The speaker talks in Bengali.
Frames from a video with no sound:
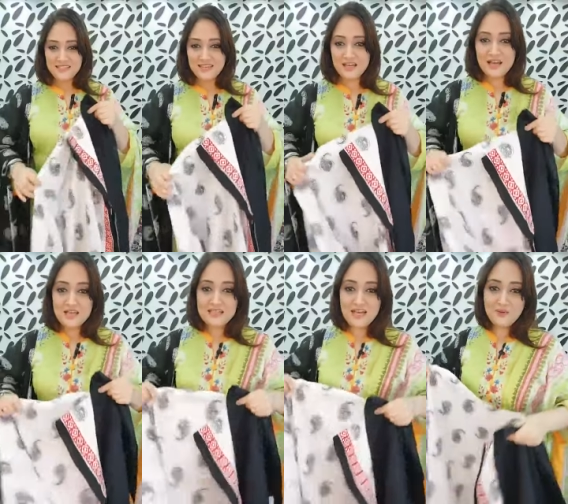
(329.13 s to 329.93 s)
নিয়ে নেন
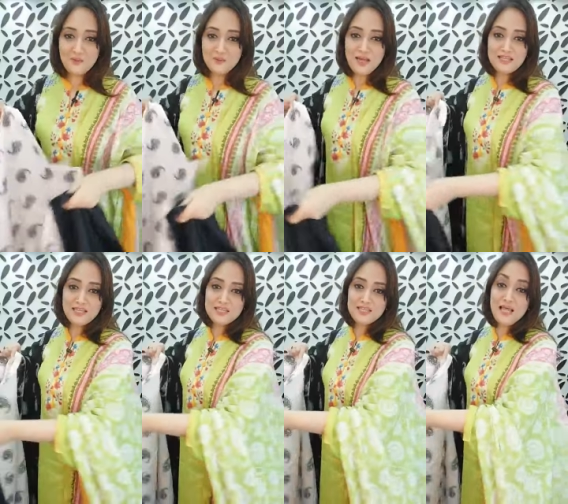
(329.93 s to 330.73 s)
সালাম আপু নাইস
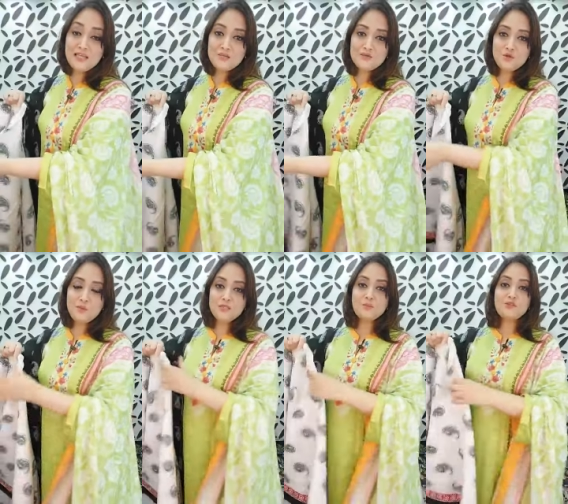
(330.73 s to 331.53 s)
কালেকশন থ্যাংক ইউ সো
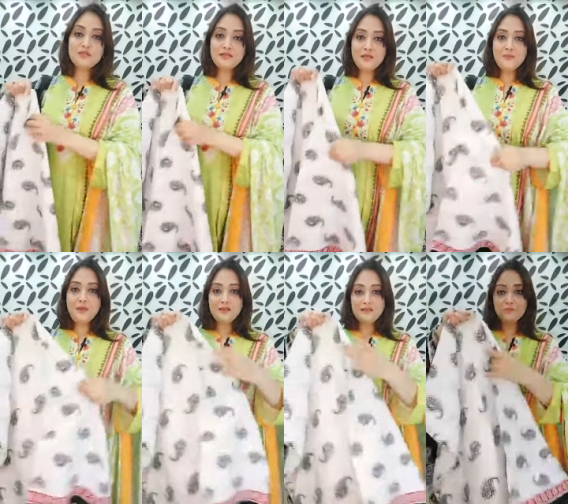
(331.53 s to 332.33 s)
মাচ আপু চিকেন কারি
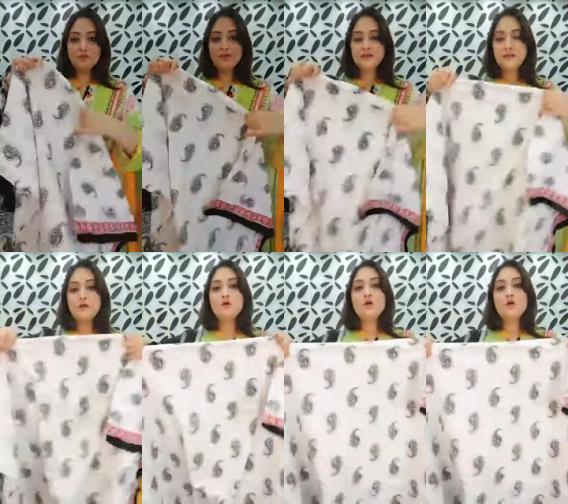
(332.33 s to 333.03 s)
প্যান্টের মধ্যে এটাও